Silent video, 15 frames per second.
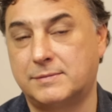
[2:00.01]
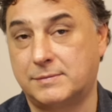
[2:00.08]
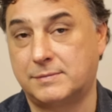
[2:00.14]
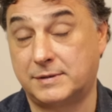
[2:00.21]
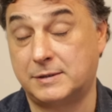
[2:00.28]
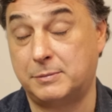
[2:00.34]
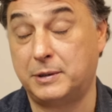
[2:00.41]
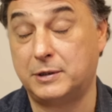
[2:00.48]

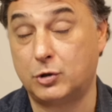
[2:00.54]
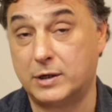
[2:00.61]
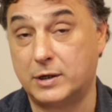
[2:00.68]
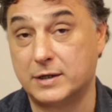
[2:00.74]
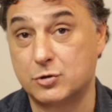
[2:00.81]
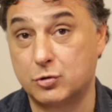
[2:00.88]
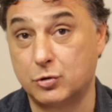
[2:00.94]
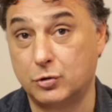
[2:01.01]

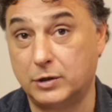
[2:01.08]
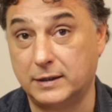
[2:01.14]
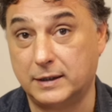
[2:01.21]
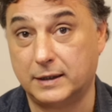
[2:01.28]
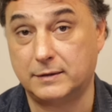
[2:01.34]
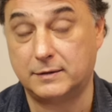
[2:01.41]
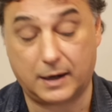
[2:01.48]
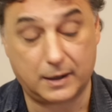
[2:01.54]
spekülasyona
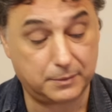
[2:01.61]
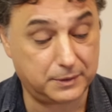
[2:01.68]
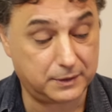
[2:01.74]
da tabi de